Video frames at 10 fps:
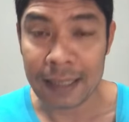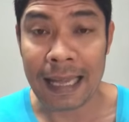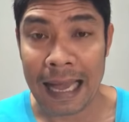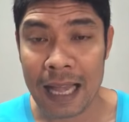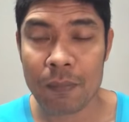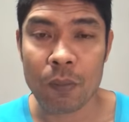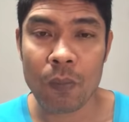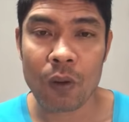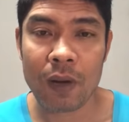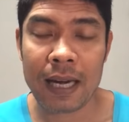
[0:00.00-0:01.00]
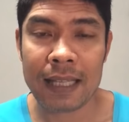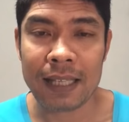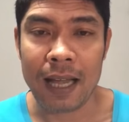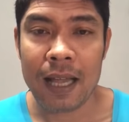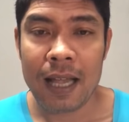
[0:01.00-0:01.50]
ท้ายๆผมมองว่าน่า
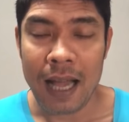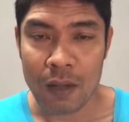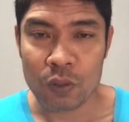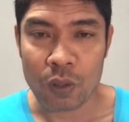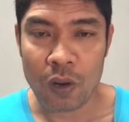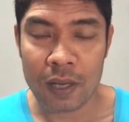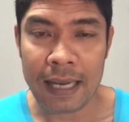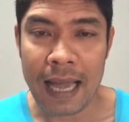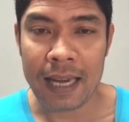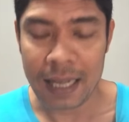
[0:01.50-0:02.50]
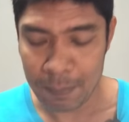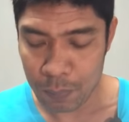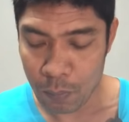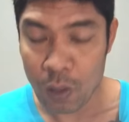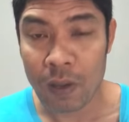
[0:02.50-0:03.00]
จะเอาตัวรอดได้นะครับ ผ
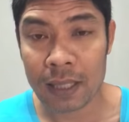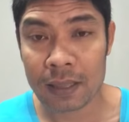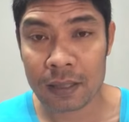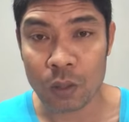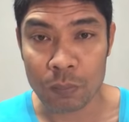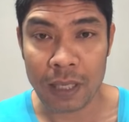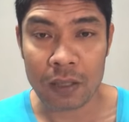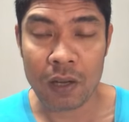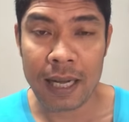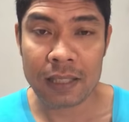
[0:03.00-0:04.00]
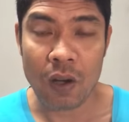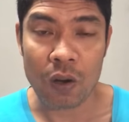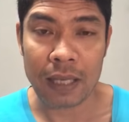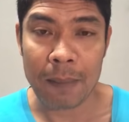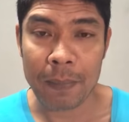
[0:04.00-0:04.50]
มมองว่าหนุ่มตังน้อยน่าจะออ
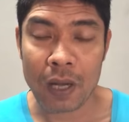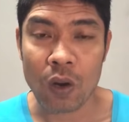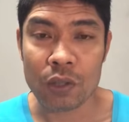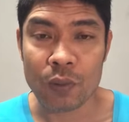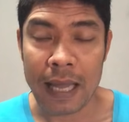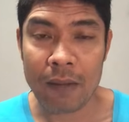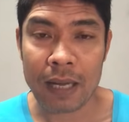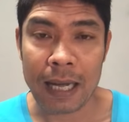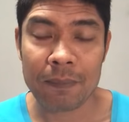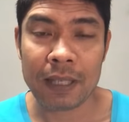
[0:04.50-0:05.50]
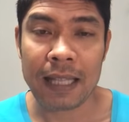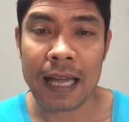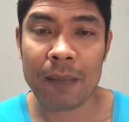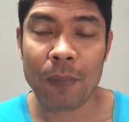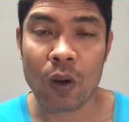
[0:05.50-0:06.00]
กนำไปก่อนอยู่แล้วนะครับท้า
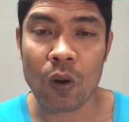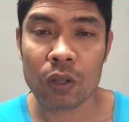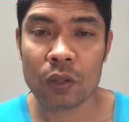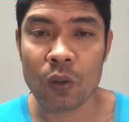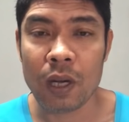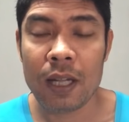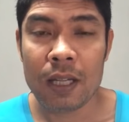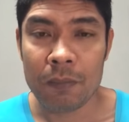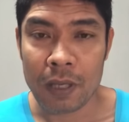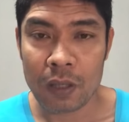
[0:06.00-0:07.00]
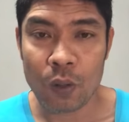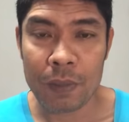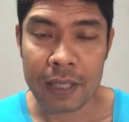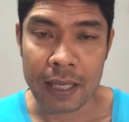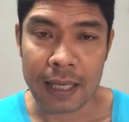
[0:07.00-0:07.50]
ยๆประคองตัวมีโต้
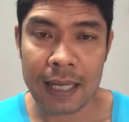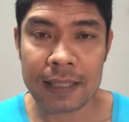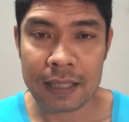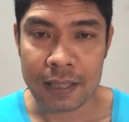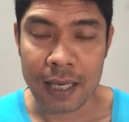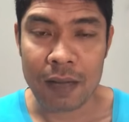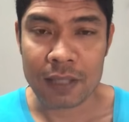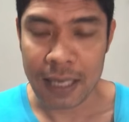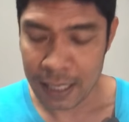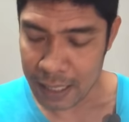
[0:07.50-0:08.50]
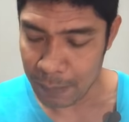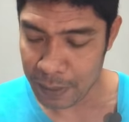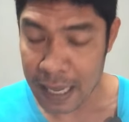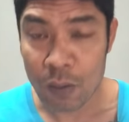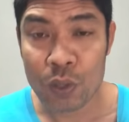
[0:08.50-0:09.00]
มีเถียงน่าจะเฉือนเอาชนะคะแนนไป
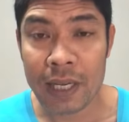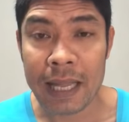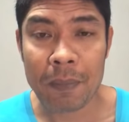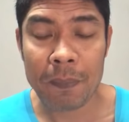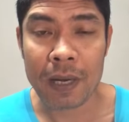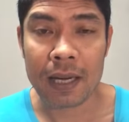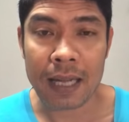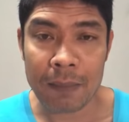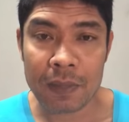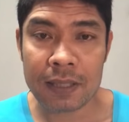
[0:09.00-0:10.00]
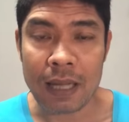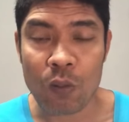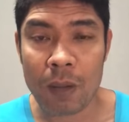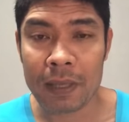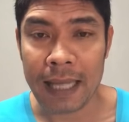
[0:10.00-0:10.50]
ได้คู่นี้เลดไม่เปิดนะครับเนื่องจาก
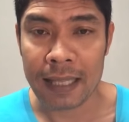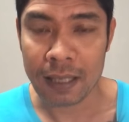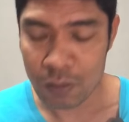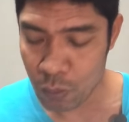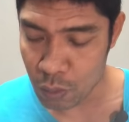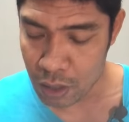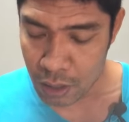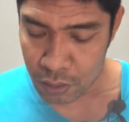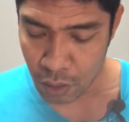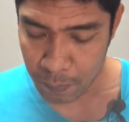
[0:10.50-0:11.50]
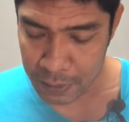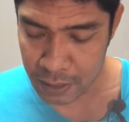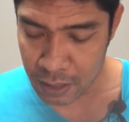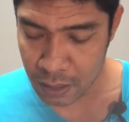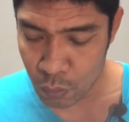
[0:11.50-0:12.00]
ว่ามาแทนทั้งคู่ ชอบไป
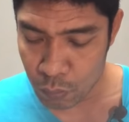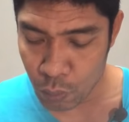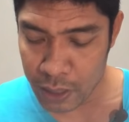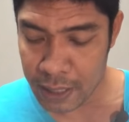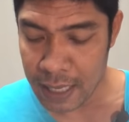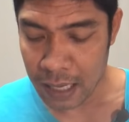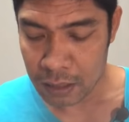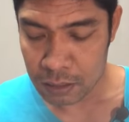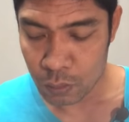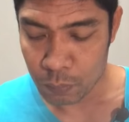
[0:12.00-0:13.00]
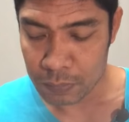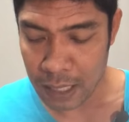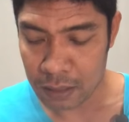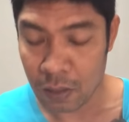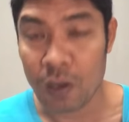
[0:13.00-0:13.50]
ที่กระดูกมวยดีอย่างหนุ่ม
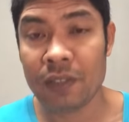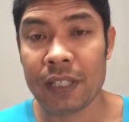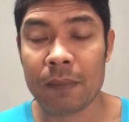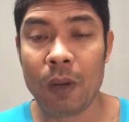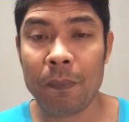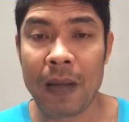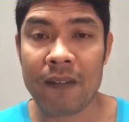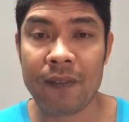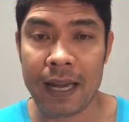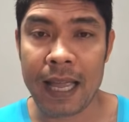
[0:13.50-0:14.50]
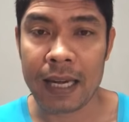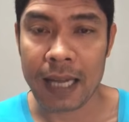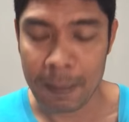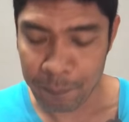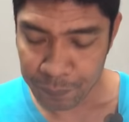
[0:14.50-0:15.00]
ตังน้อยสิงป้อมปากฝ่ายแดง
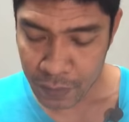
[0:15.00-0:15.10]
นะครับ